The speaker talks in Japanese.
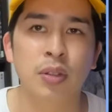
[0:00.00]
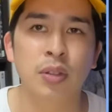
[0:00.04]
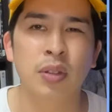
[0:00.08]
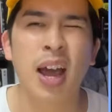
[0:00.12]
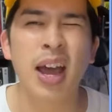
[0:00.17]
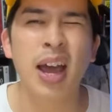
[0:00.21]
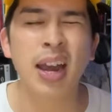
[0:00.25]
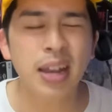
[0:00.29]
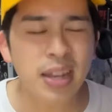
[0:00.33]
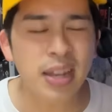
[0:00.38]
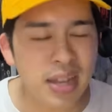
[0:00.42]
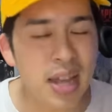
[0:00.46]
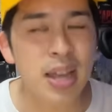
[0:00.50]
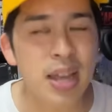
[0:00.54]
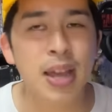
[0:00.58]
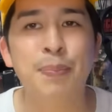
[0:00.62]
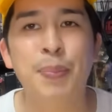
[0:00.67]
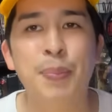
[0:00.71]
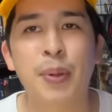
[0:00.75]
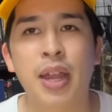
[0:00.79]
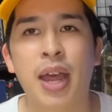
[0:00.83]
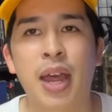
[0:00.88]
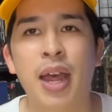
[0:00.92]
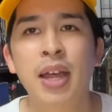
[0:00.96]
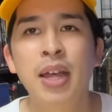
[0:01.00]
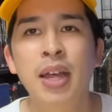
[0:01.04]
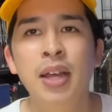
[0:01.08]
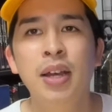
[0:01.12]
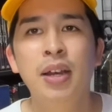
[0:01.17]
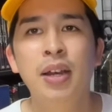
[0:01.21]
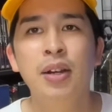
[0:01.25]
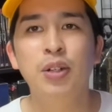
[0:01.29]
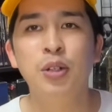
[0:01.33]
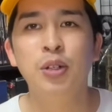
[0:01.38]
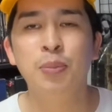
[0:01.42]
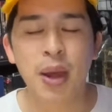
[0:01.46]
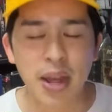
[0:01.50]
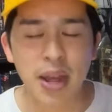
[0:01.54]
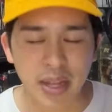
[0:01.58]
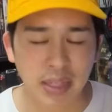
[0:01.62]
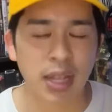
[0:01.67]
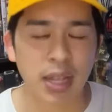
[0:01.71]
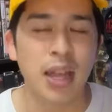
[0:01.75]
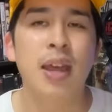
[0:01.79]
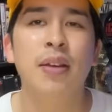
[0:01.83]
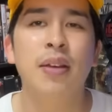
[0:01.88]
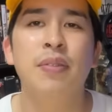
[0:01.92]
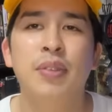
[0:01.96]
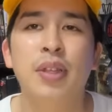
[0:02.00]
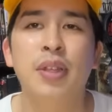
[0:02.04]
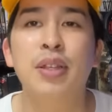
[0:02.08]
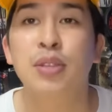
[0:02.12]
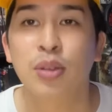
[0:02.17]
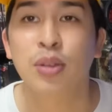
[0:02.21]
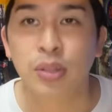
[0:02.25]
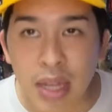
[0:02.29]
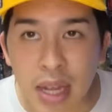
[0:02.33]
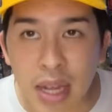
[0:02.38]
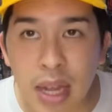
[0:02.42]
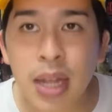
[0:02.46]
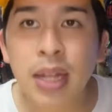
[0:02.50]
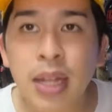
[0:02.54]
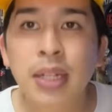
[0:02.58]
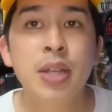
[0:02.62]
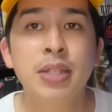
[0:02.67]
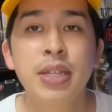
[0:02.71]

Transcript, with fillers: あれね、やっぱね、うまい手ですよね。